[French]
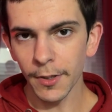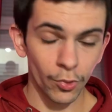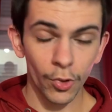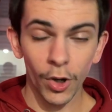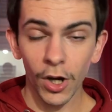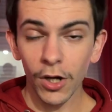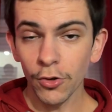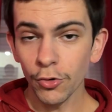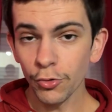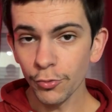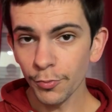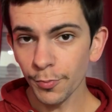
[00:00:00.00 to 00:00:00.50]
On
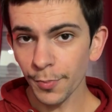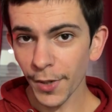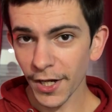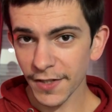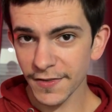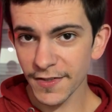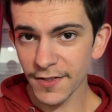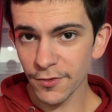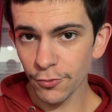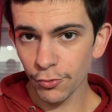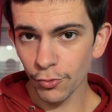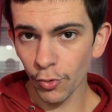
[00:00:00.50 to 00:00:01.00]
aura une
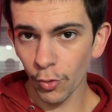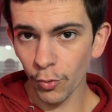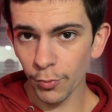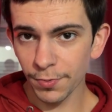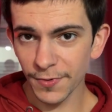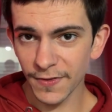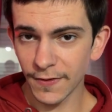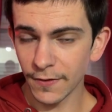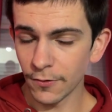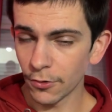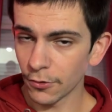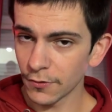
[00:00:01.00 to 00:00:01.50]
partie du groupe
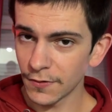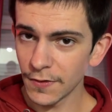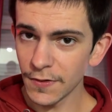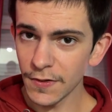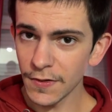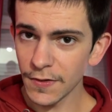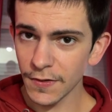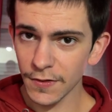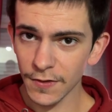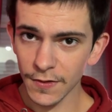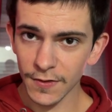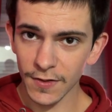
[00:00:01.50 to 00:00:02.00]

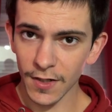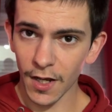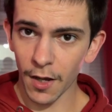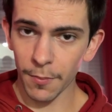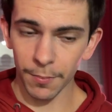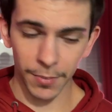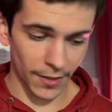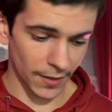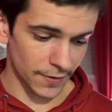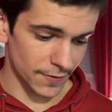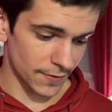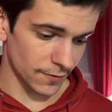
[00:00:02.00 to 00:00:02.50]
Stellantis qui sera
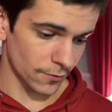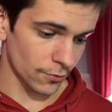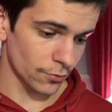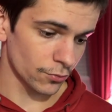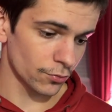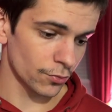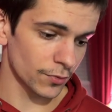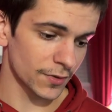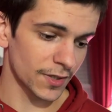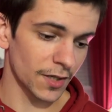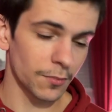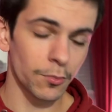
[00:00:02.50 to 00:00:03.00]
présent,
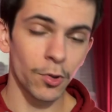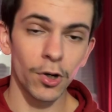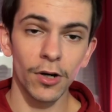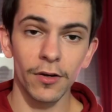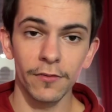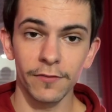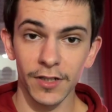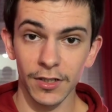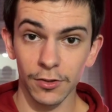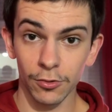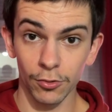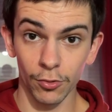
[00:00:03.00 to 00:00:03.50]
notamment
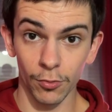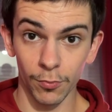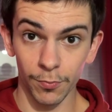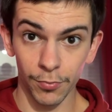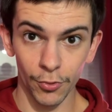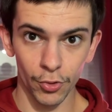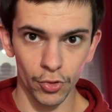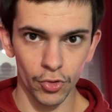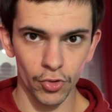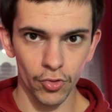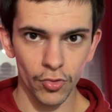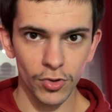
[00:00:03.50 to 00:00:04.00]
avec euh,
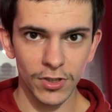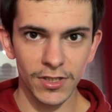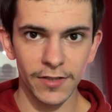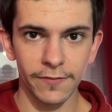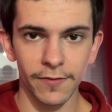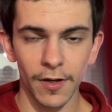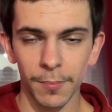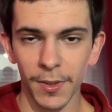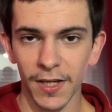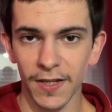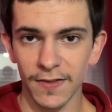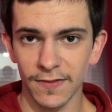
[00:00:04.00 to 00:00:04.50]
Peugeot qui
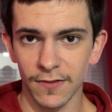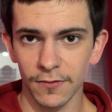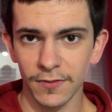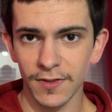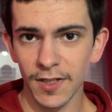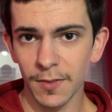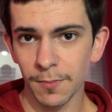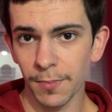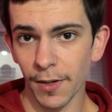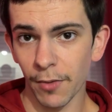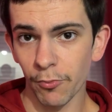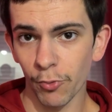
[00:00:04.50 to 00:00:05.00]
va
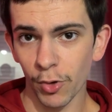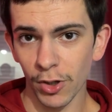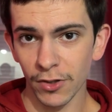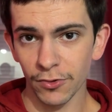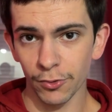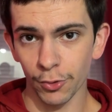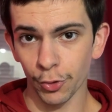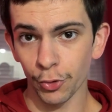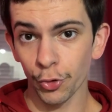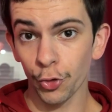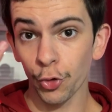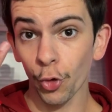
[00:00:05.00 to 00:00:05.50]
présenter pas moins
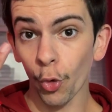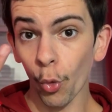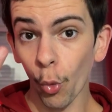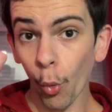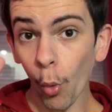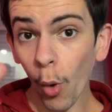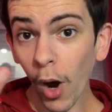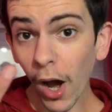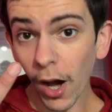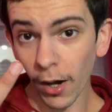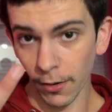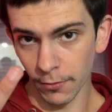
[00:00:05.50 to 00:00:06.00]
de
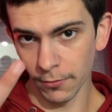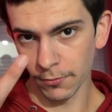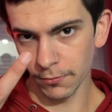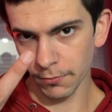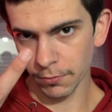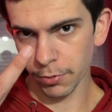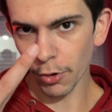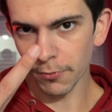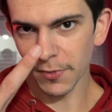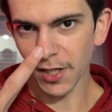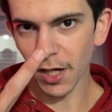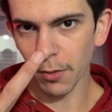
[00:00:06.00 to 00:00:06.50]
3
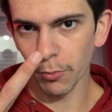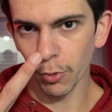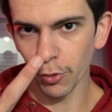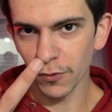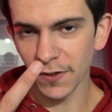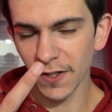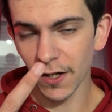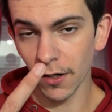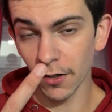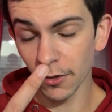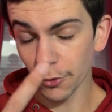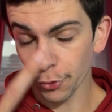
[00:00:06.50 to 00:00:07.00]
premières
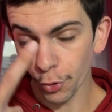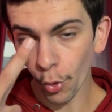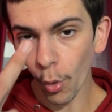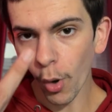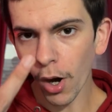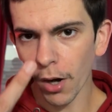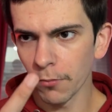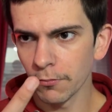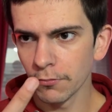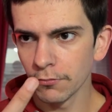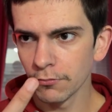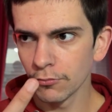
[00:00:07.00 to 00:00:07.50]
mondiales,
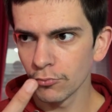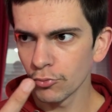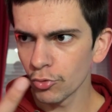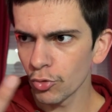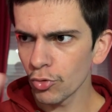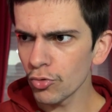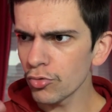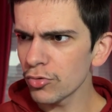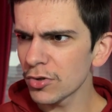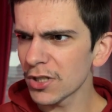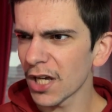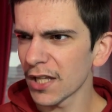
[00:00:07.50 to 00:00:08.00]
3
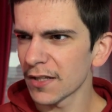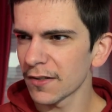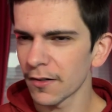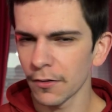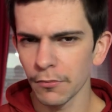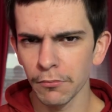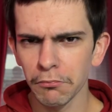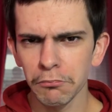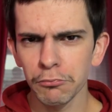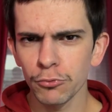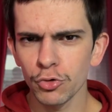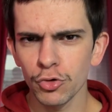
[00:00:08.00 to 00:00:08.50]
ou 4
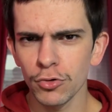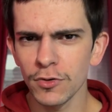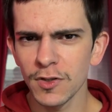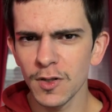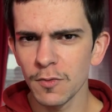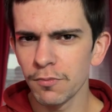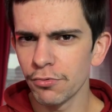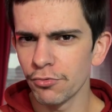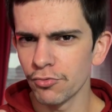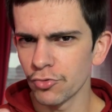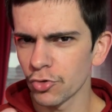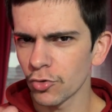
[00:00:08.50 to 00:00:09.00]
je
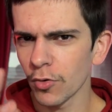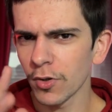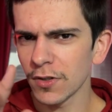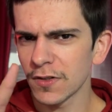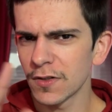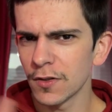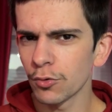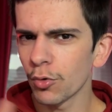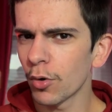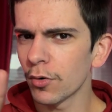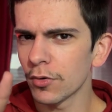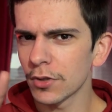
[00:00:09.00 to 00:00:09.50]
sais plus, je crois que
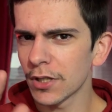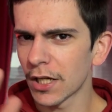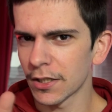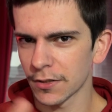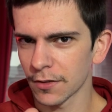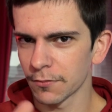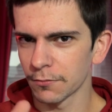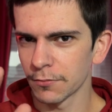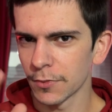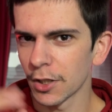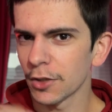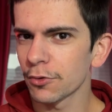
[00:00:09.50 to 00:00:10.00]
c'est 3 ou
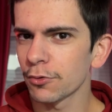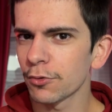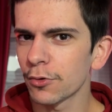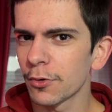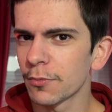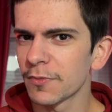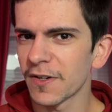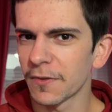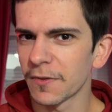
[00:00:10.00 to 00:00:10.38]
4, un truc comme